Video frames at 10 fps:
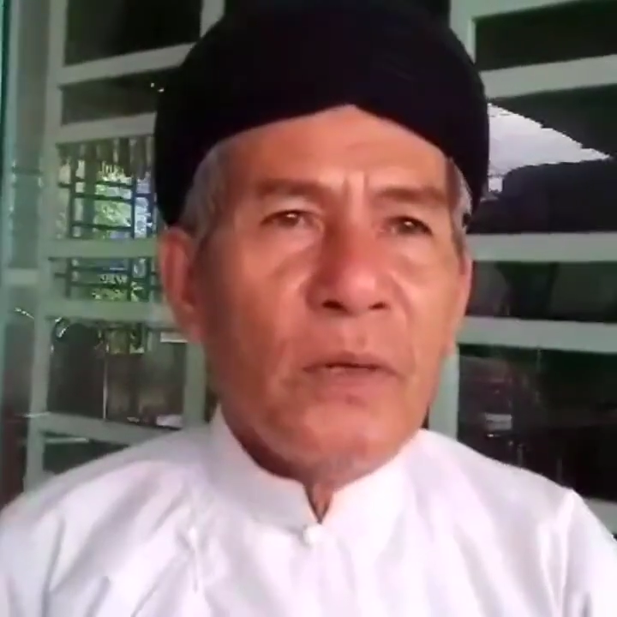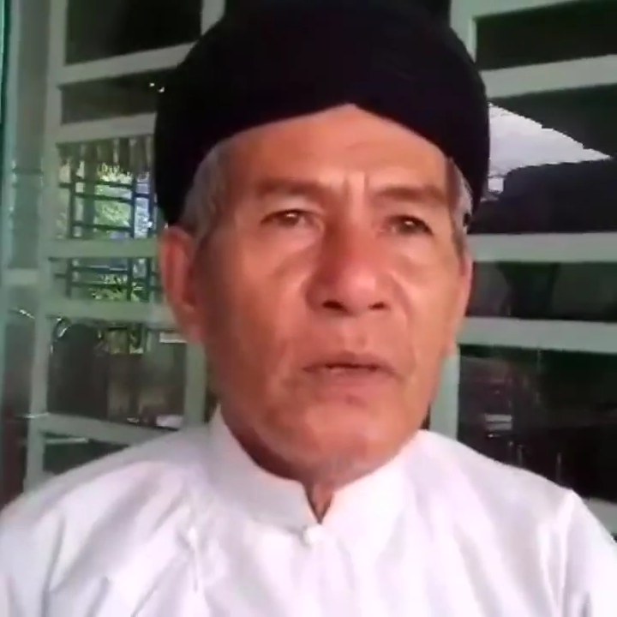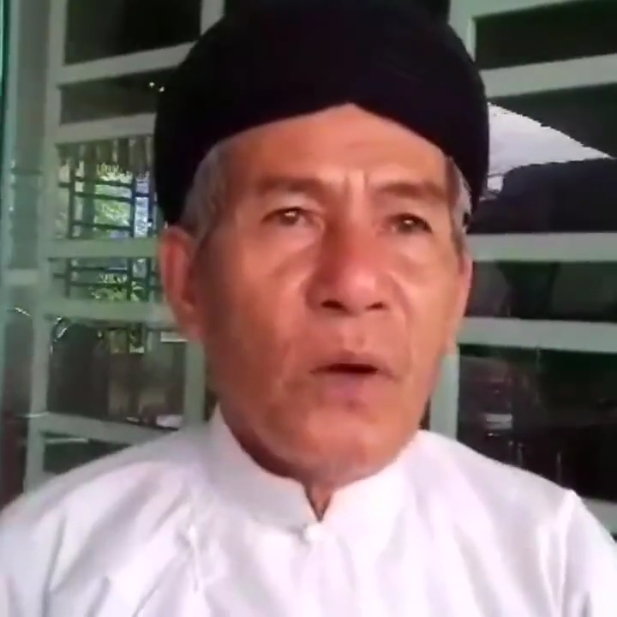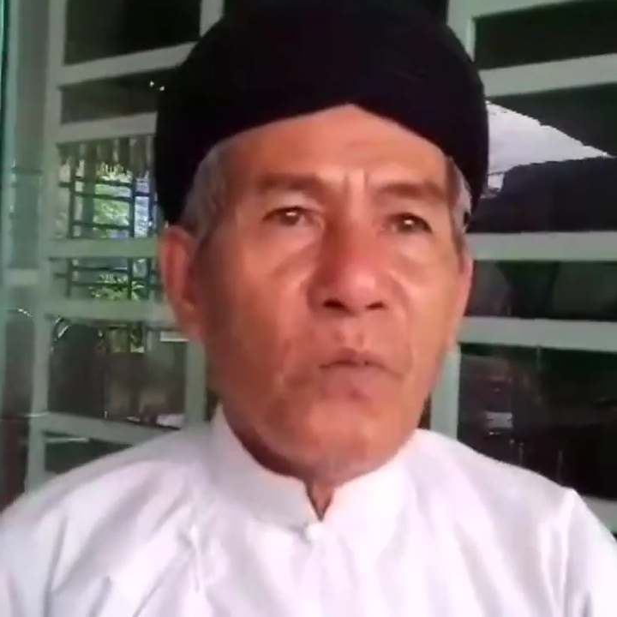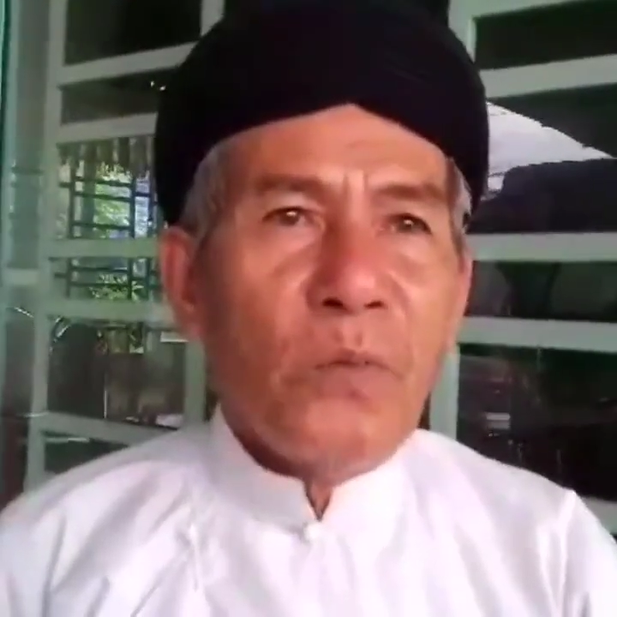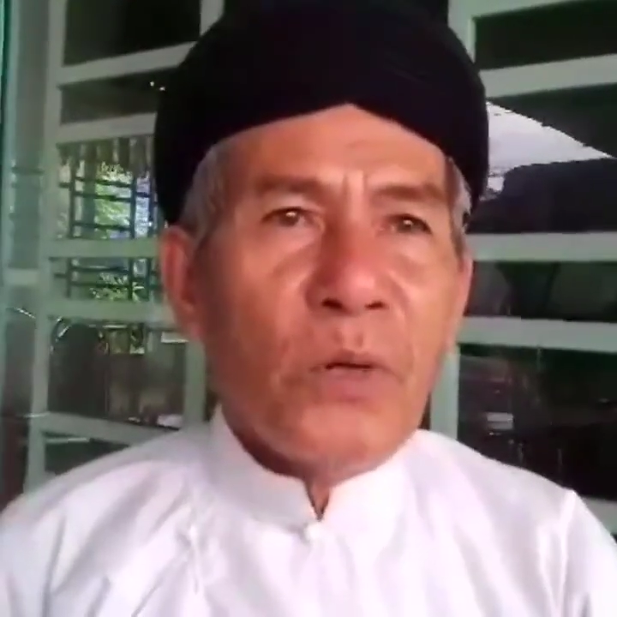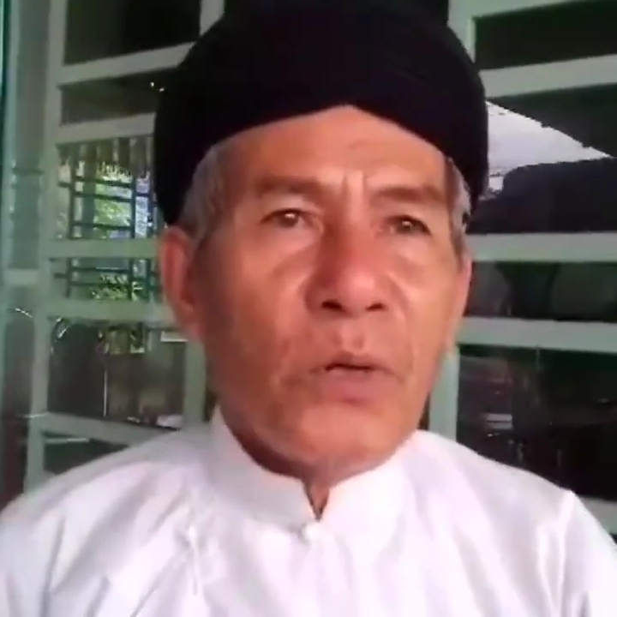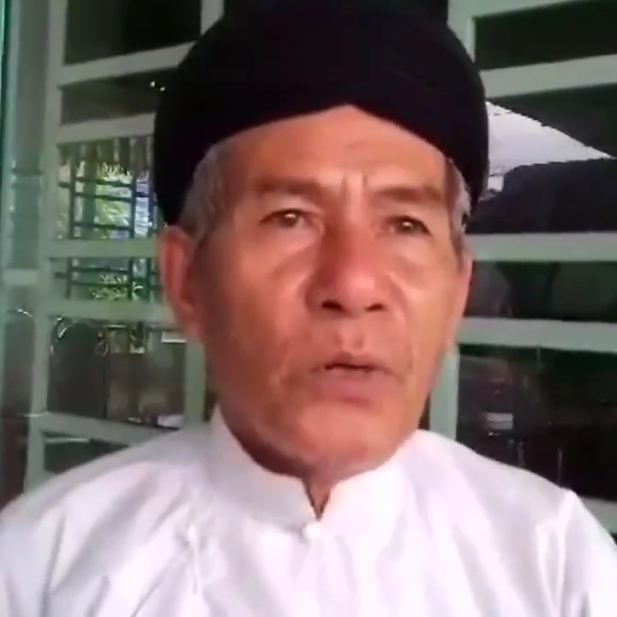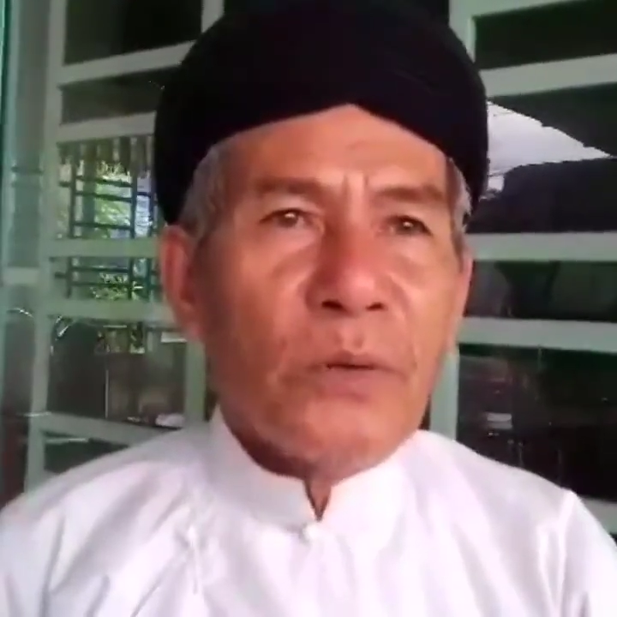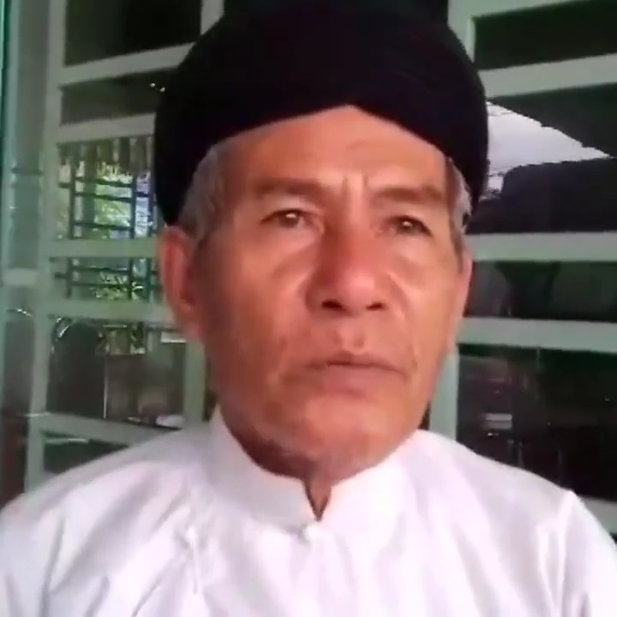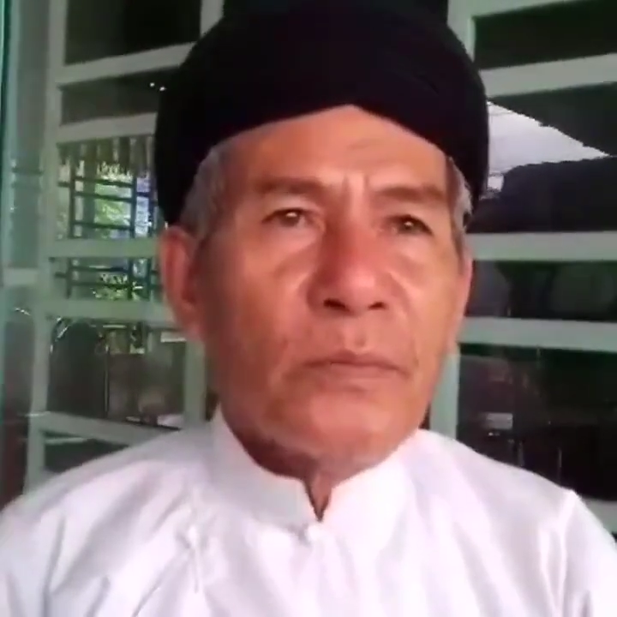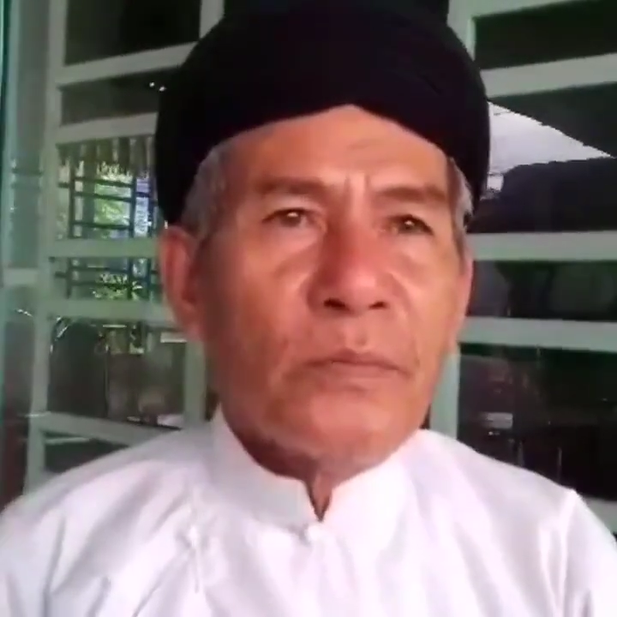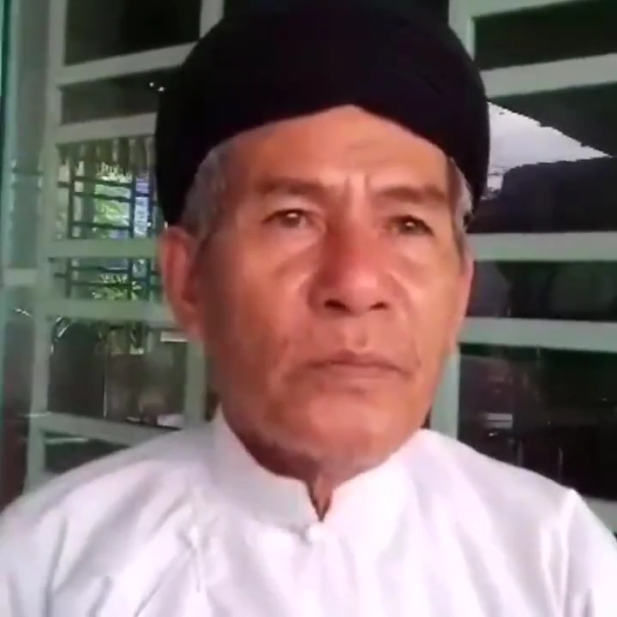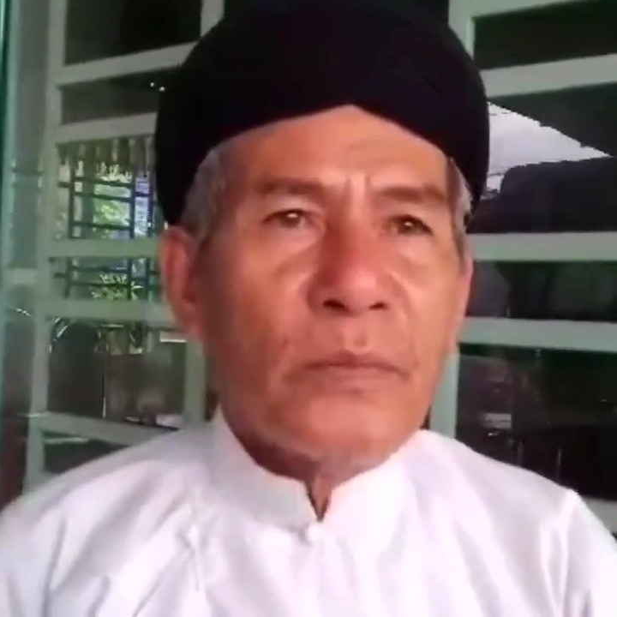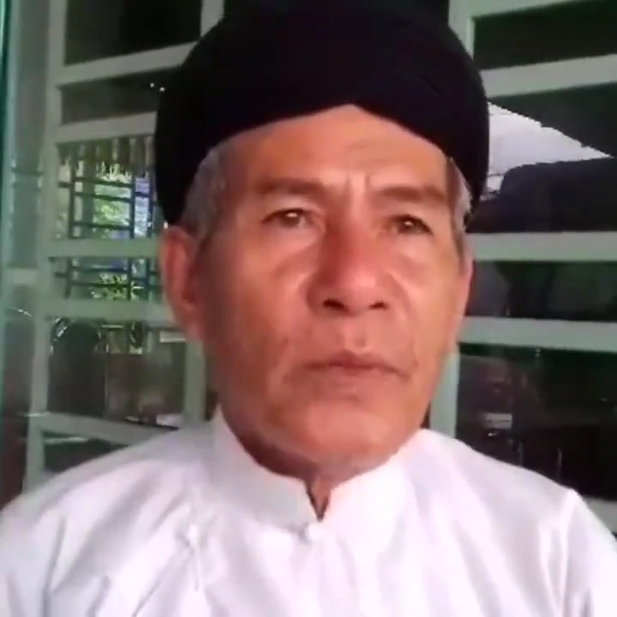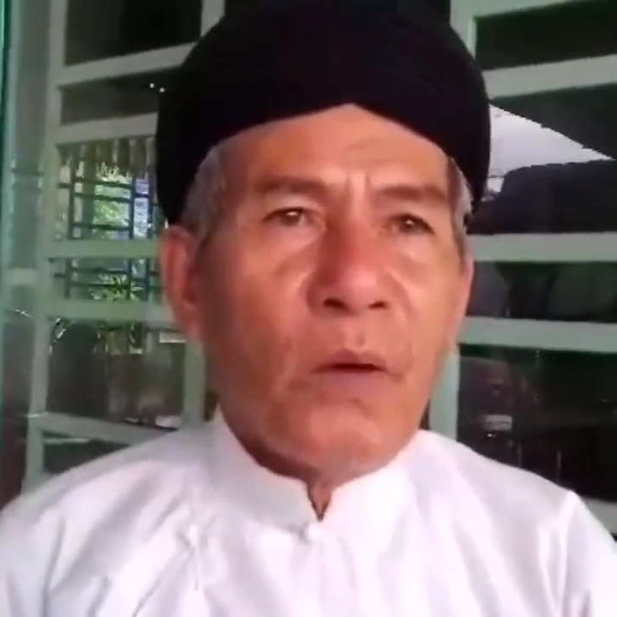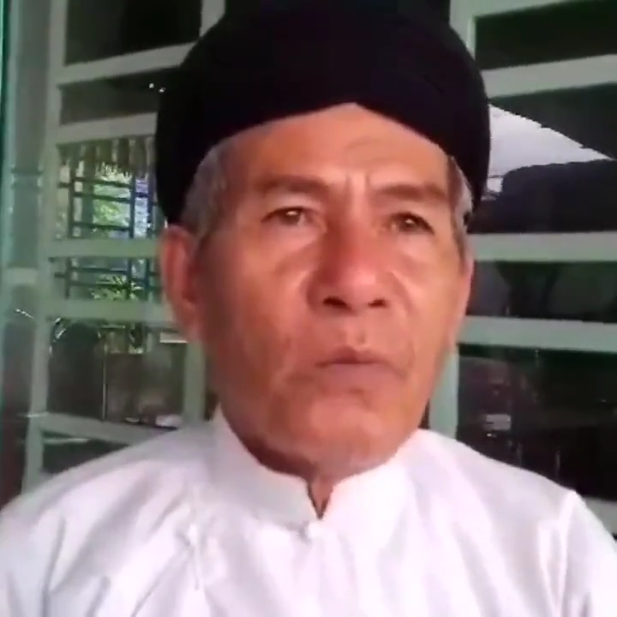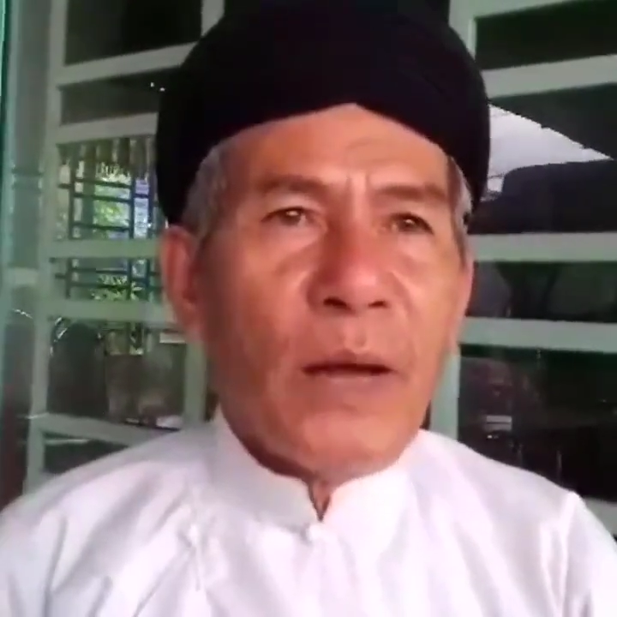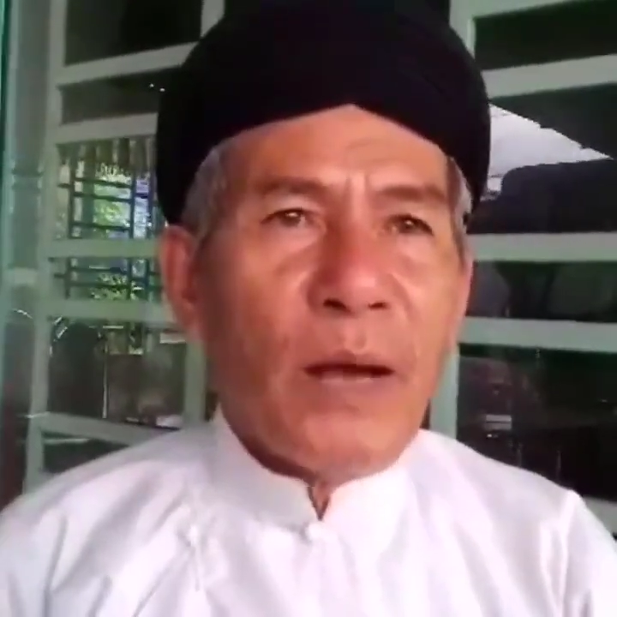không được đồng